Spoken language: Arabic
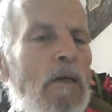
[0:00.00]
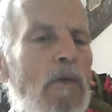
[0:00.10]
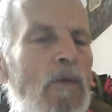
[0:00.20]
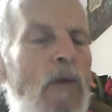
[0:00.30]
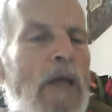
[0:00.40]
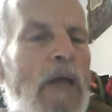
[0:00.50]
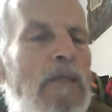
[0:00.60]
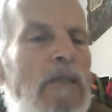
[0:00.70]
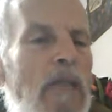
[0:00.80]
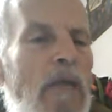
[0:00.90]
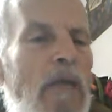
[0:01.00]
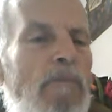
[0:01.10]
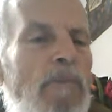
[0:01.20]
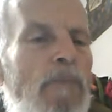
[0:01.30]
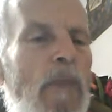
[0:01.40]
نوح عليه
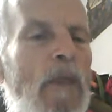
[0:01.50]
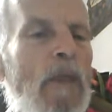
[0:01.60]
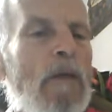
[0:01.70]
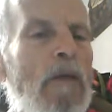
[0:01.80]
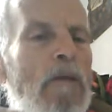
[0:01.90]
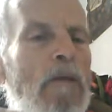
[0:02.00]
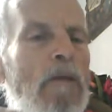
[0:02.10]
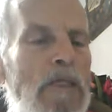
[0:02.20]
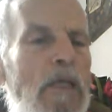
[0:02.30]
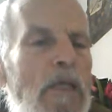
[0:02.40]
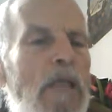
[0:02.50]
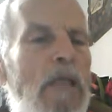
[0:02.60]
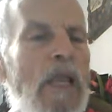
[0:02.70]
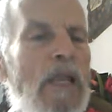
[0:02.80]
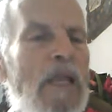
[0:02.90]
السلام باش
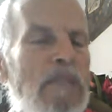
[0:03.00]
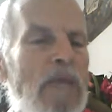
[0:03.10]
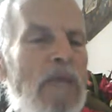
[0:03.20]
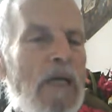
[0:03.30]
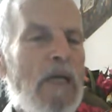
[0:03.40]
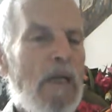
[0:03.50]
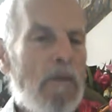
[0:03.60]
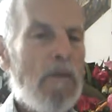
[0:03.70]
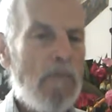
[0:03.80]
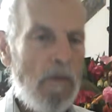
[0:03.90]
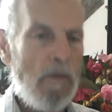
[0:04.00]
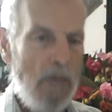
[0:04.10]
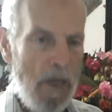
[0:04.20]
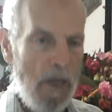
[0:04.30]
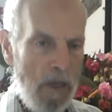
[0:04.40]
يطلع الأسماك
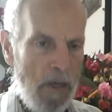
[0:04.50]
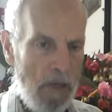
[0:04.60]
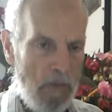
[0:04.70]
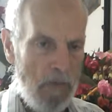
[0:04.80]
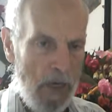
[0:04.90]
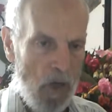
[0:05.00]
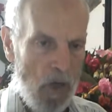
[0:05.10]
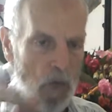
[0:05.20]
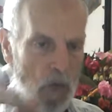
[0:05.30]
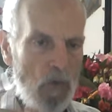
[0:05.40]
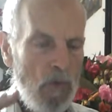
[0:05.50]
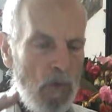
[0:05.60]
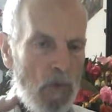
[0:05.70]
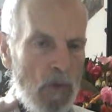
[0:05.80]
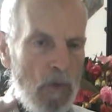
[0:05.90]
المال مال حلو
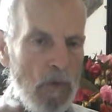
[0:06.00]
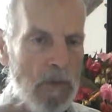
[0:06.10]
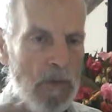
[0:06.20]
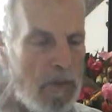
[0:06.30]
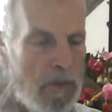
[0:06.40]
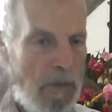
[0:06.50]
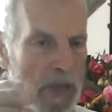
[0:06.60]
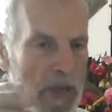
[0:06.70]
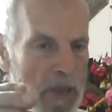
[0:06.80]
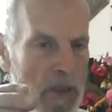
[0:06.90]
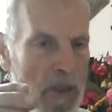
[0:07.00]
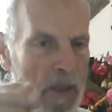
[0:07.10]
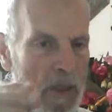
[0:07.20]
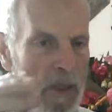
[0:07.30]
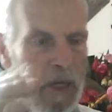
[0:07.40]
باش ما تبقاش
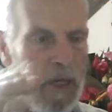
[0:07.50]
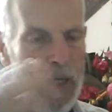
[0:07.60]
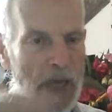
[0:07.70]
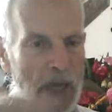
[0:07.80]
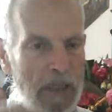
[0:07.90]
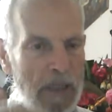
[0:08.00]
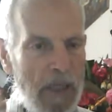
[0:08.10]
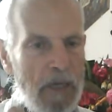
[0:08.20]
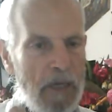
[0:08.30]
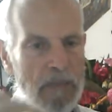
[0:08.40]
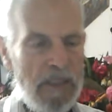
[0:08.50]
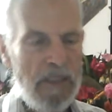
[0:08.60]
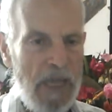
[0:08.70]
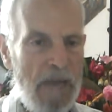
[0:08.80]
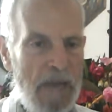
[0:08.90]
عادة هذيك
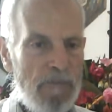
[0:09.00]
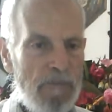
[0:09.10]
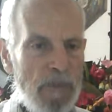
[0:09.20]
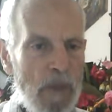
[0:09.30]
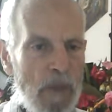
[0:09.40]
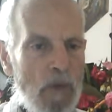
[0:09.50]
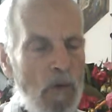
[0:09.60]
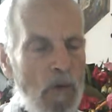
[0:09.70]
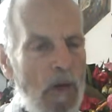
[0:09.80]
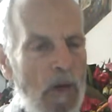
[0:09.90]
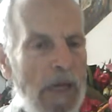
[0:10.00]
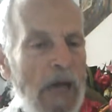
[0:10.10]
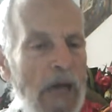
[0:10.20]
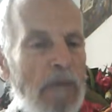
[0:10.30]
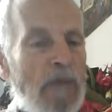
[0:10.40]
منسية
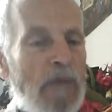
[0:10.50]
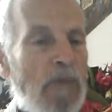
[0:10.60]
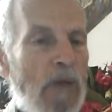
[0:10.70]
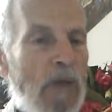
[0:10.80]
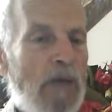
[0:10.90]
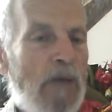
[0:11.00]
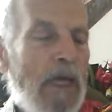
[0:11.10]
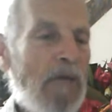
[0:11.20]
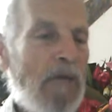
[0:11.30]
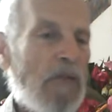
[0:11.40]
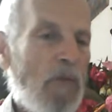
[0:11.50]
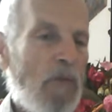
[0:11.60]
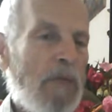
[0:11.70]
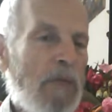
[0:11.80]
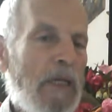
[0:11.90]
وراه ربي سبحانه وتعالى كيفاش
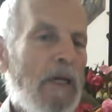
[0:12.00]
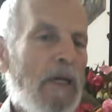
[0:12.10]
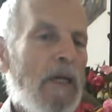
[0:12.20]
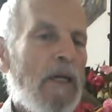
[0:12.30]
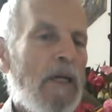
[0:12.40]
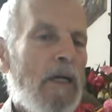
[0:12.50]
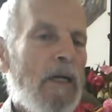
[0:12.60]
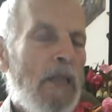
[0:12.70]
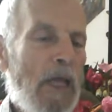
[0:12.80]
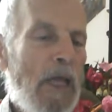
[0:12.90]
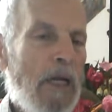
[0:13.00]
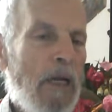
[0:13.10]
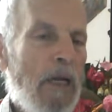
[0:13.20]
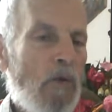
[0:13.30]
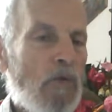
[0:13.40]
يبقي
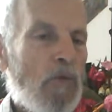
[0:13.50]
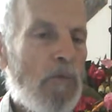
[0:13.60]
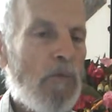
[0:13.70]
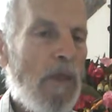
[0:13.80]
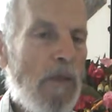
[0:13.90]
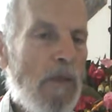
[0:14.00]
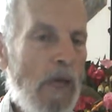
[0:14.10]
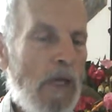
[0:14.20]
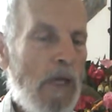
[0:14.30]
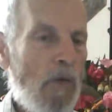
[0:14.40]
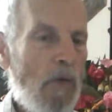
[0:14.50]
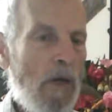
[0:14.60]
ذلك الحوت من ذكره